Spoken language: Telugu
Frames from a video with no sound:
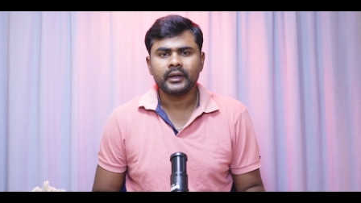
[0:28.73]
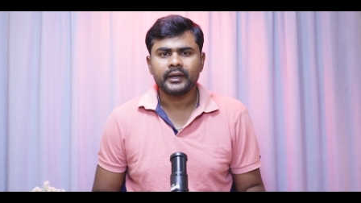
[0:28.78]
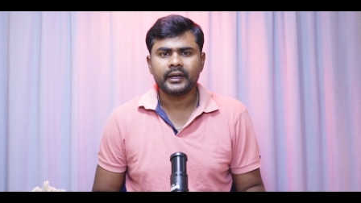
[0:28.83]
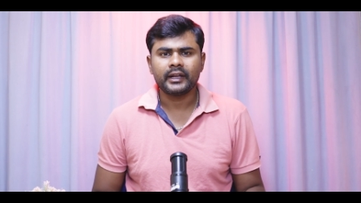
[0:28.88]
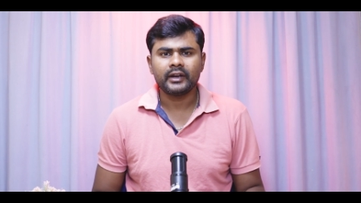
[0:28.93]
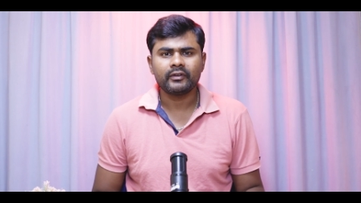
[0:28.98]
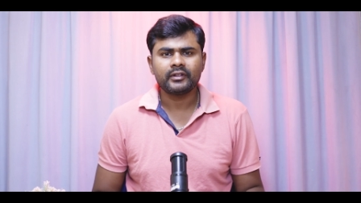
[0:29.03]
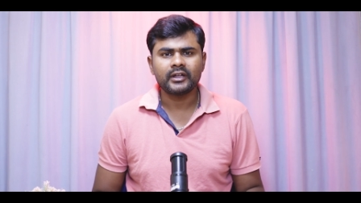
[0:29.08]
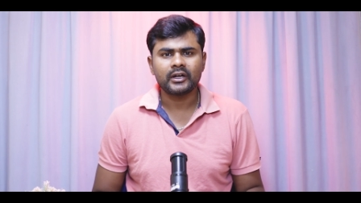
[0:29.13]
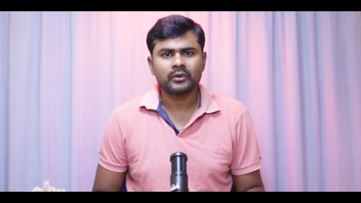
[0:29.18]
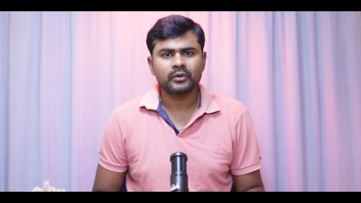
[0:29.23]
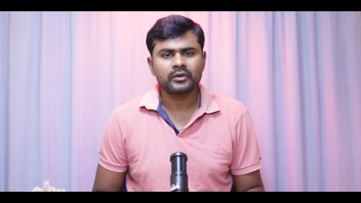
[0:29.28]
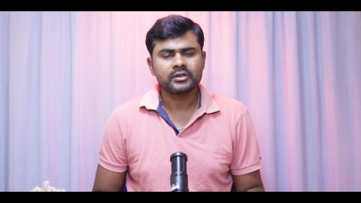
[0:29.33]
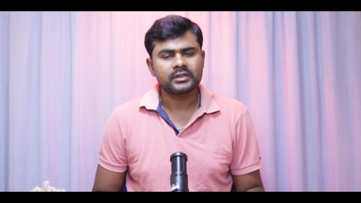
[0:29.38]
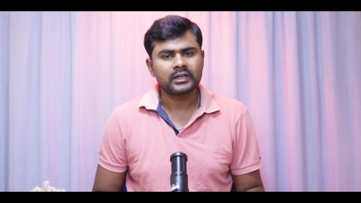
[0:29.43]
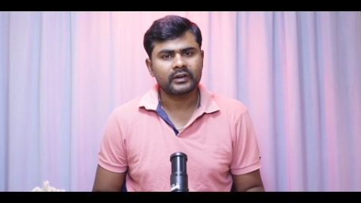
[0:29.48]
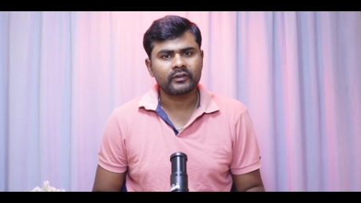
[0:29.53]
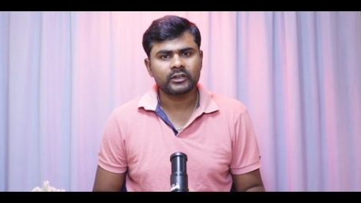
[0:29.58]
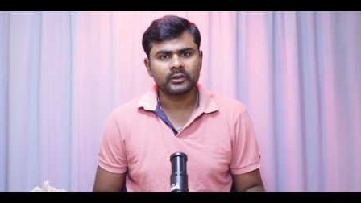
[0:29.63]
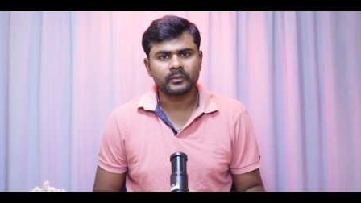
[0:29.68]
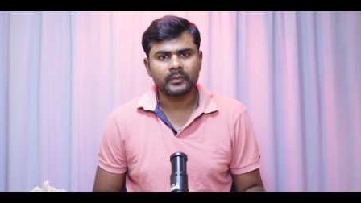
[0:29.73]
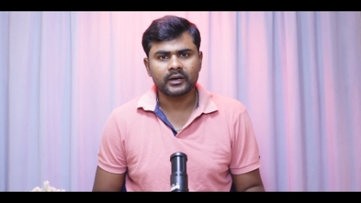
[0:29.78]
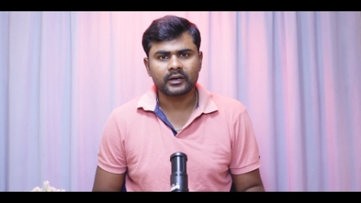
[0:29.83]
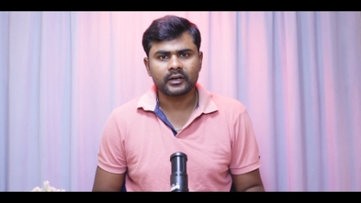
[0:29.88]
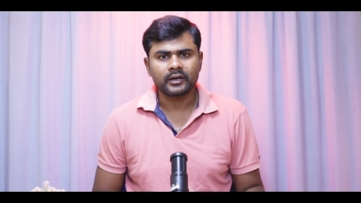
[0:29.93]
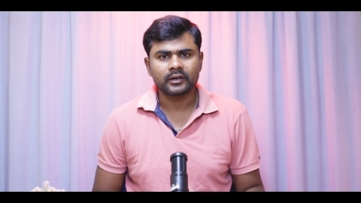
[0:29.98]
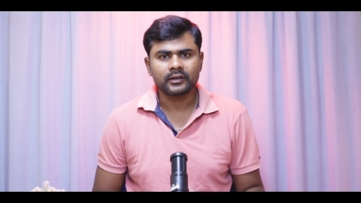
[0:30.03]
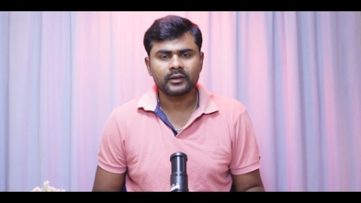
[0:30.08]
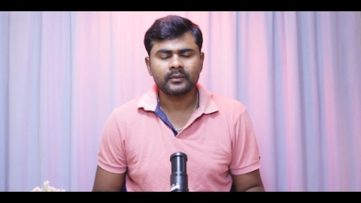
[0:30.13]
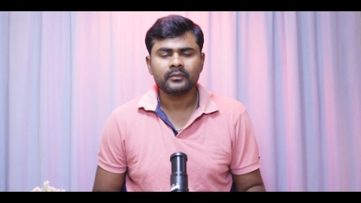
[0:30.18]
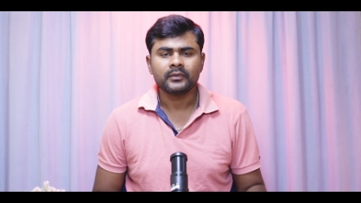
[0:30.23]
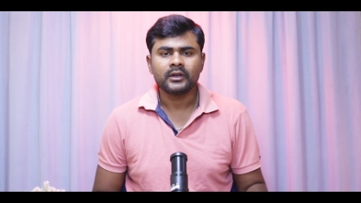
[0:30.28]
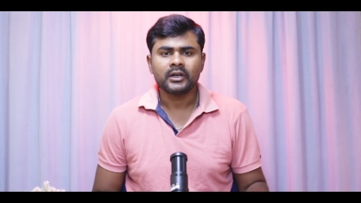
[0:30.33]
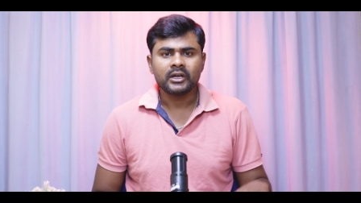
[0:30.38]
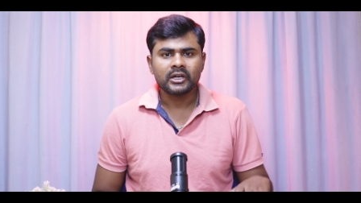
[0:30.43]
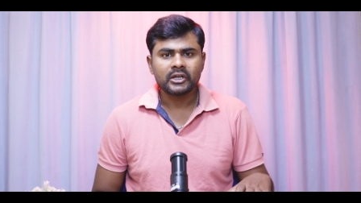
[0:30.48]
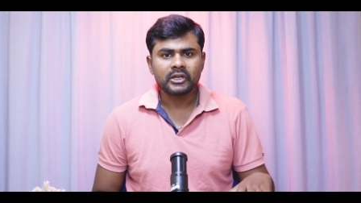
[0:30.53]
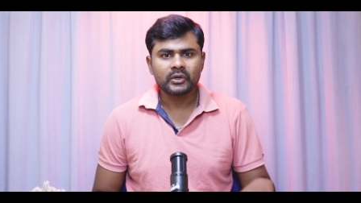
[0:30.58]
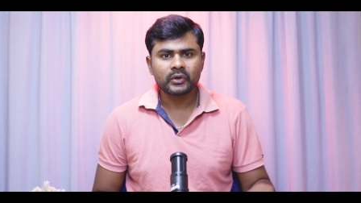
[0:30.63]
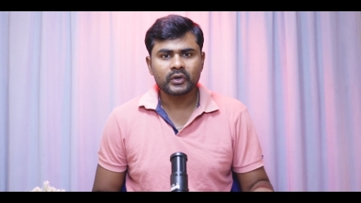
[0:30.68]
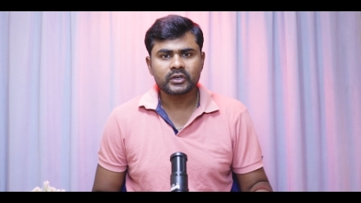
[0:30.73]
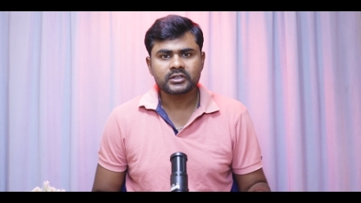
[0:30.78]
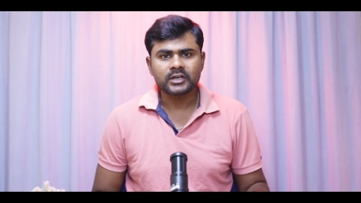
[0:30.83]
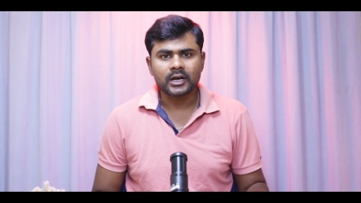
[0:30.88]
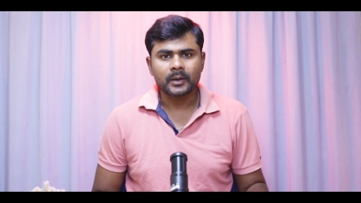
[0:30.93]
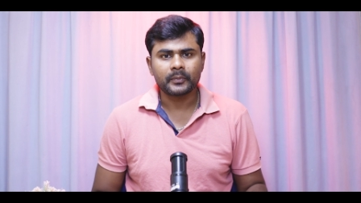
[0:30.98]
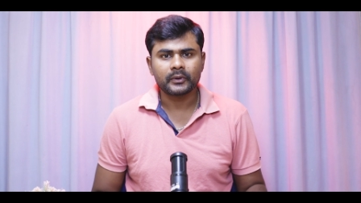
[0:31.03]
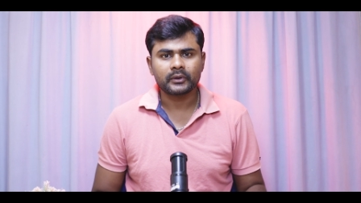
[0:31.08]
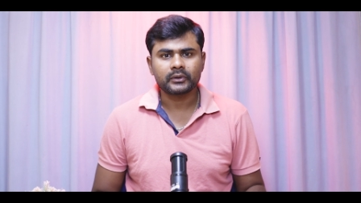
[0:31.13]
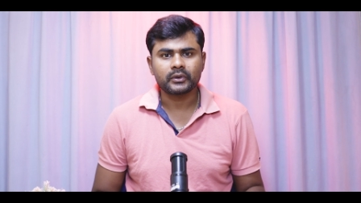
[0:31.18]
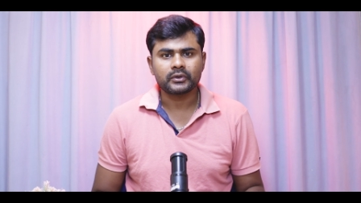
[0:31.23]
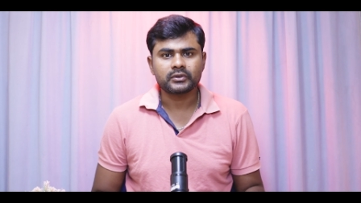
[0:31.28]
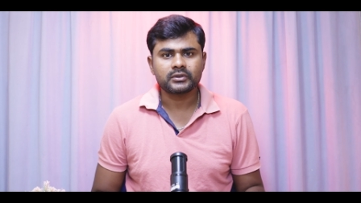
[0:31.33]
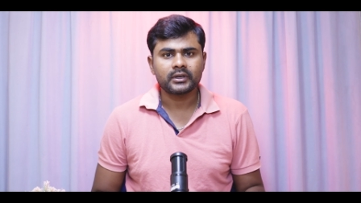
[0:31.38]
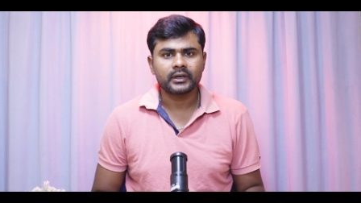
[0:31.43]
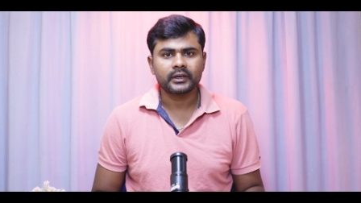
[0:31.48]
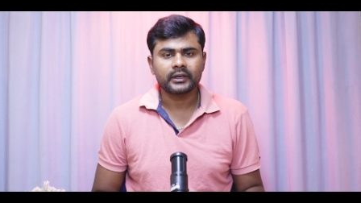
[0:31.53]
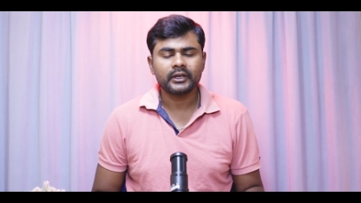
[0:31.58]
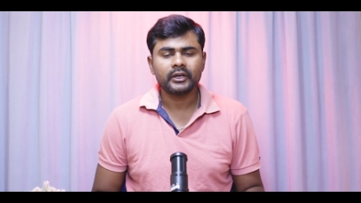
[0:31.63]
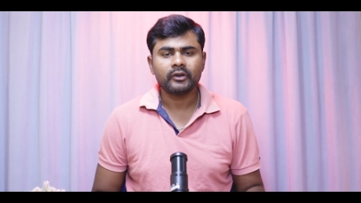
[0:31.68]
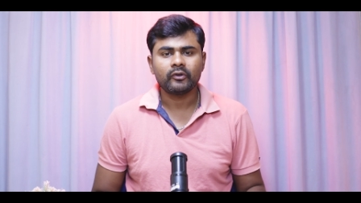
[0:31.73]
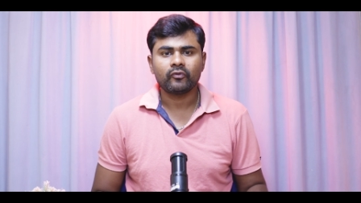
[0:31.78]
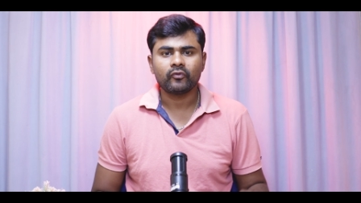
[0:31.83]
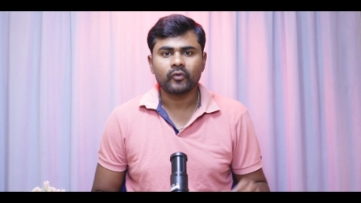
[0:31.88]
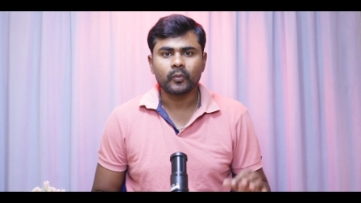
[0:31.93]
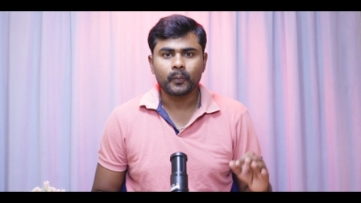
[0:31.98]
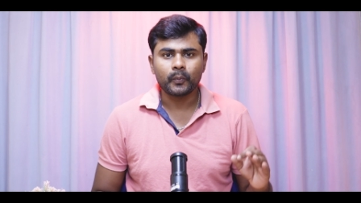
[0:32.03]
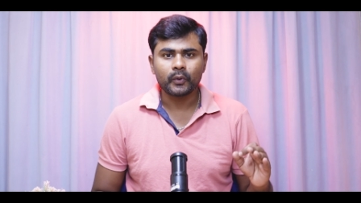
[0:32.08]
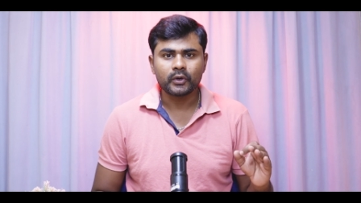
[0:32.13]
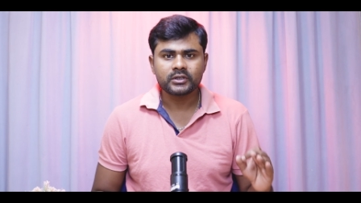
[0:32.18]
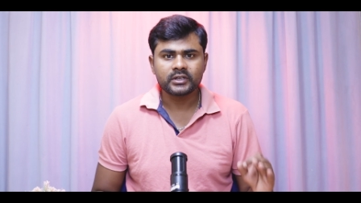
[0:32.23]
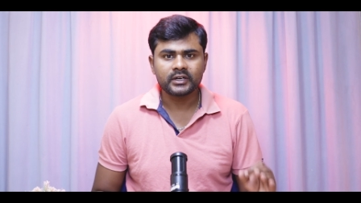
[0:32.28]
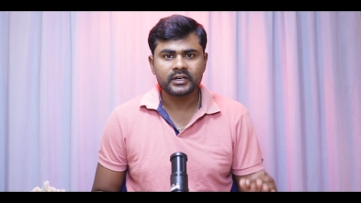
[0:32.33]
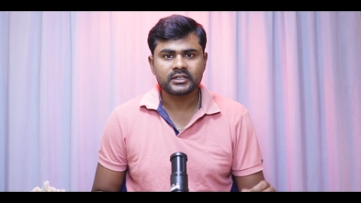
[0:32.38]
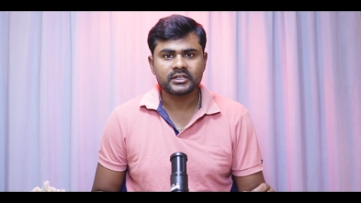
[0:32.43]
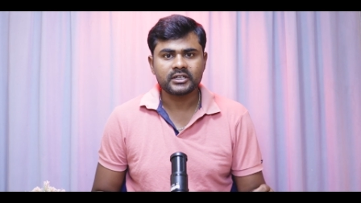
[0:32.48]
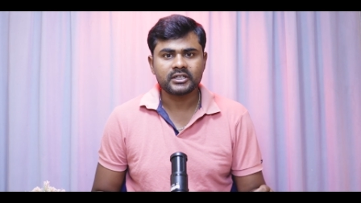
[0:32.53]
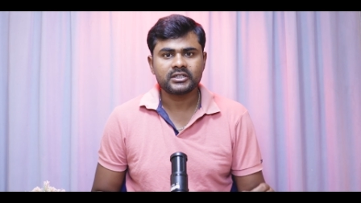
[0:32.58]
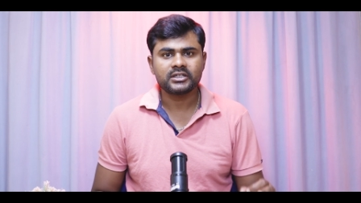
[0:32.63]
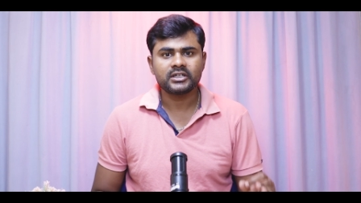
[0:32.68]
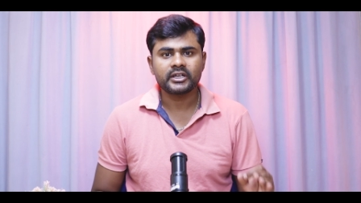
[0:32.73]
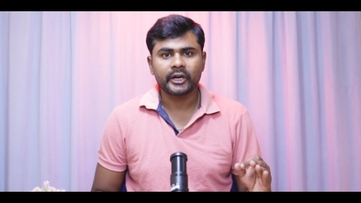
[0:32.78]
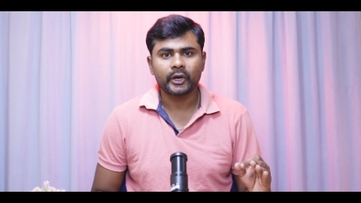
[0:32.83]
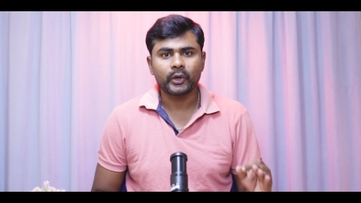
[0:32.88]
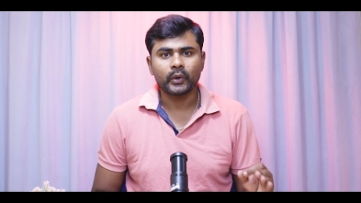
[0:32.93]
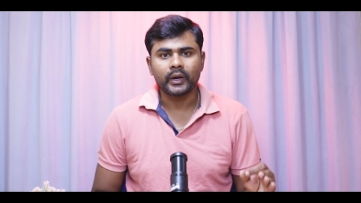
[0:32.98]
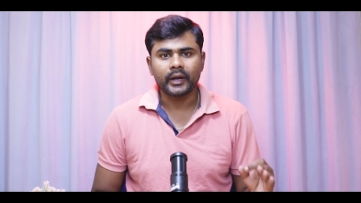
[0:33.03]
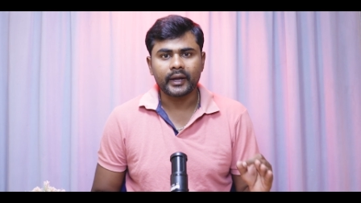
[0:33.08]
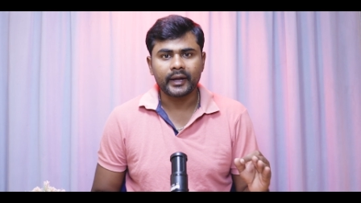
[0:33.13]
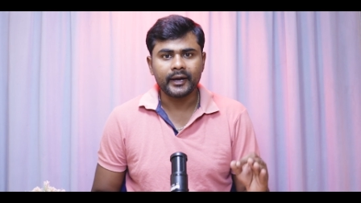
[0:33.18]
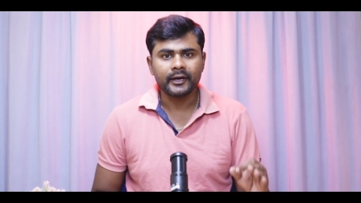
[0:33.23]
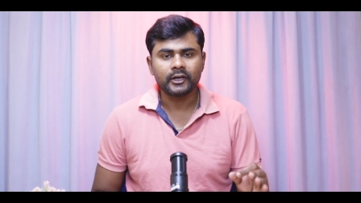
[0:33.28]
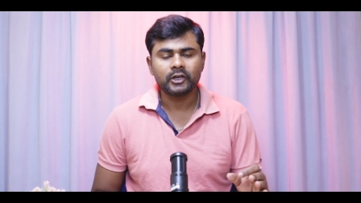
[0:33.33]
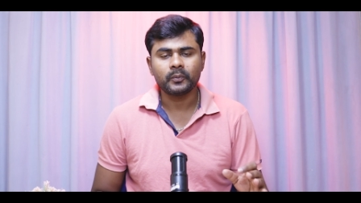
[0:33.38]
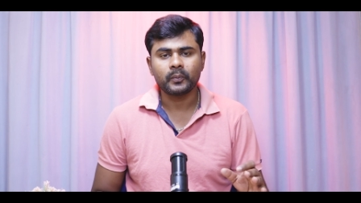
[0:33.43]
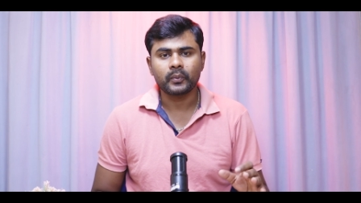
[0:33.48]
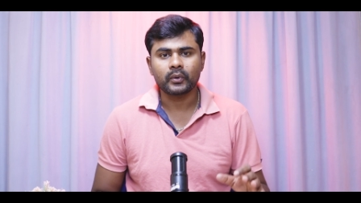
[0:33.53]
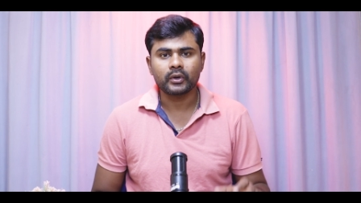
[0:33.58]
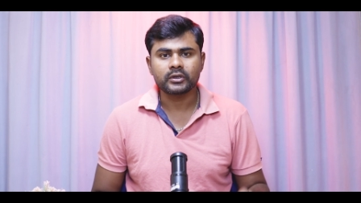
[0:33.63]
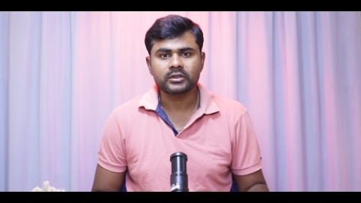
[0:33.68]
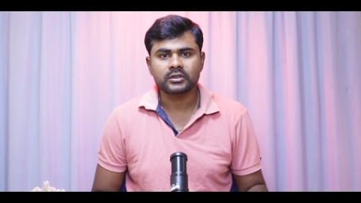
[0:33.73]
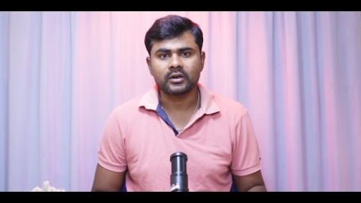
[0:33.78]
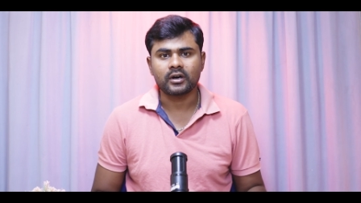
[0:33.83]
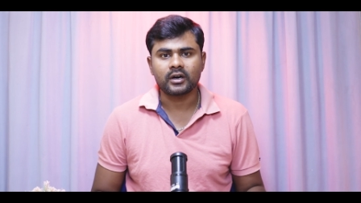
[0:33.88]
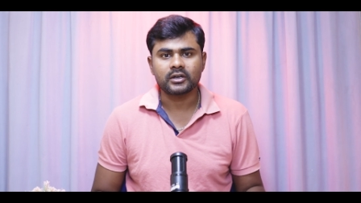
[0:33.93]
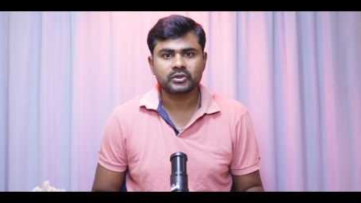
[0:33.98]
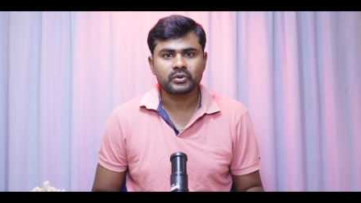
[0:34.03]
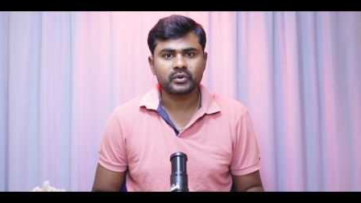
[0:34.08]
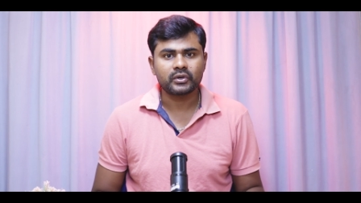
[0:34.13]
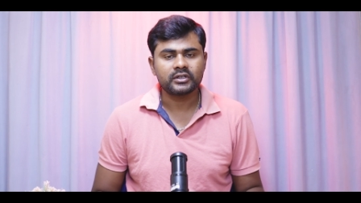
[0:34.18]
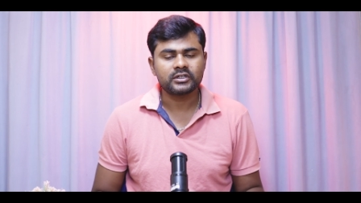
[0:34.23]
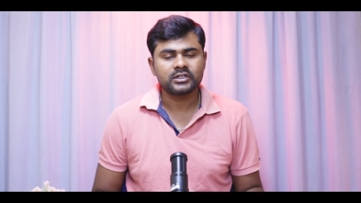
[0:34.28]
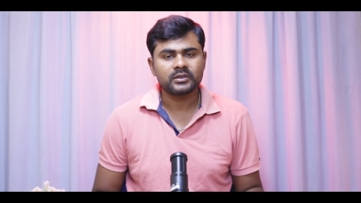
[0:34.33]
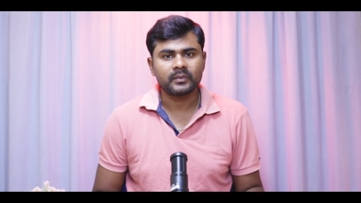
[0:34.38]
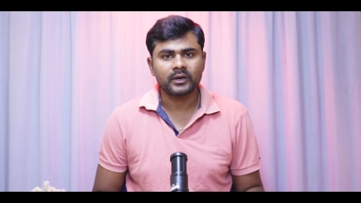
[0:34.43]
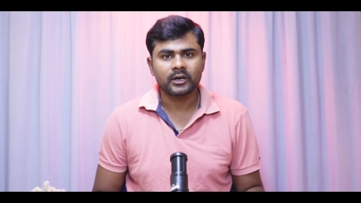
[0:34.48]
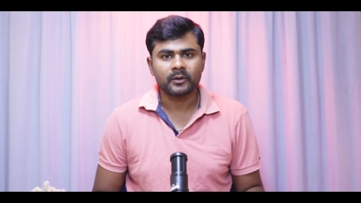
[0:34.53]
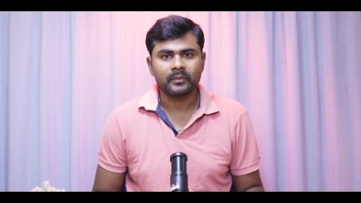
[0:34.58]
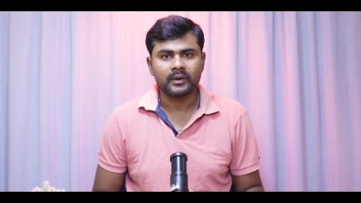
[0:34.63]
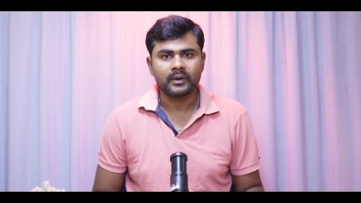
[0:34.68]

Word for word: ఎనివే దాని గురించి తర్వాత మాట్లాడదాం హీరోస్ టాపిక్కి వచ్చేసరికి ఒప్పో సిరీస్ నుంచి రెనో ఎయిట్ ప్రోస్ కాన్స్ గురించి మనం